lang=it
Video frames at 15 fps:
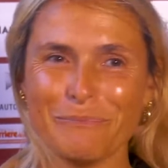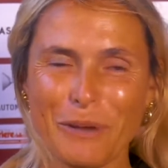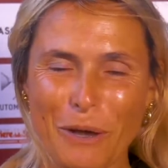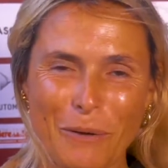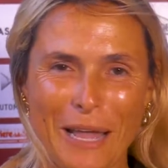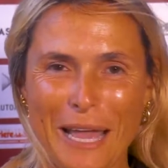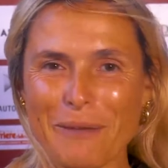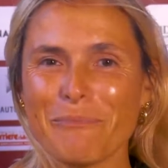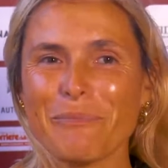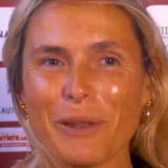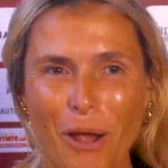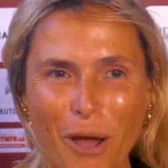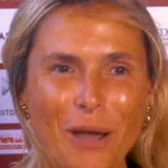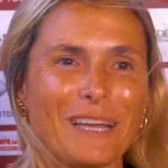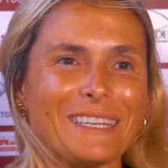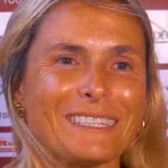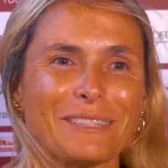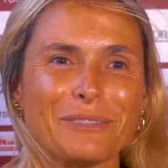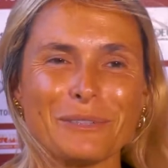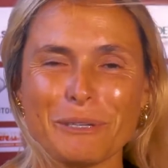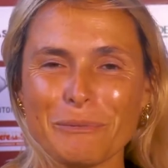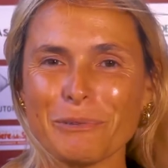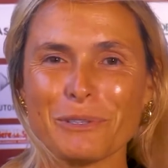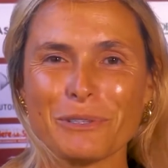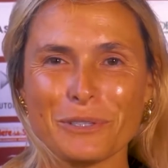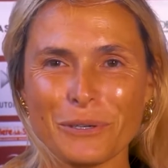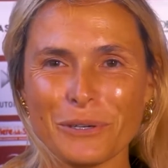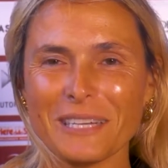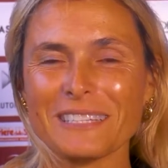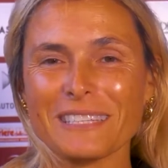Ok, però è stata
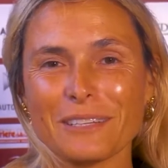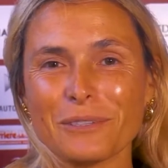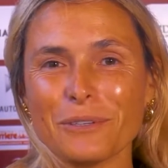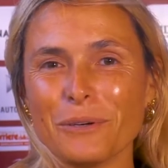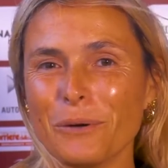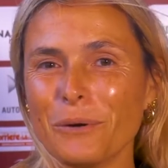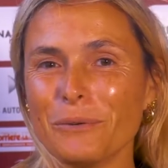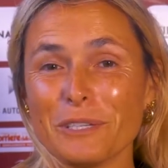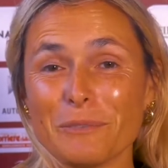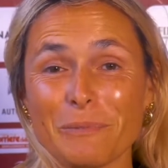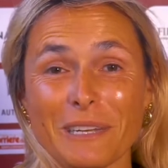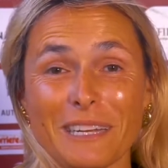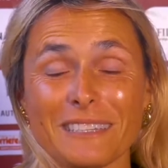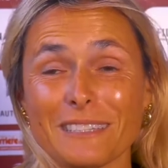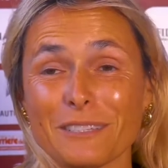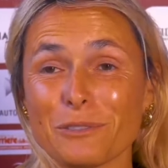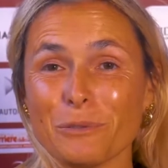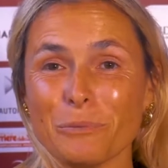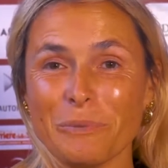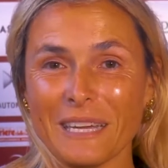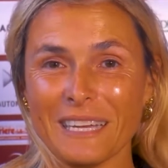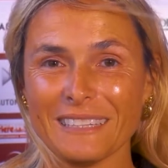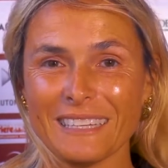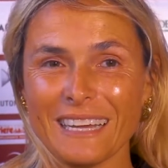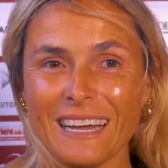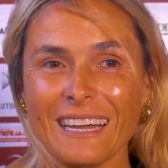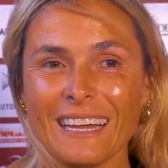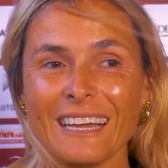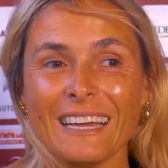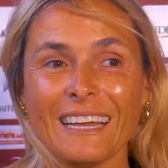un'emozione, è stata un'esperienza stupenda,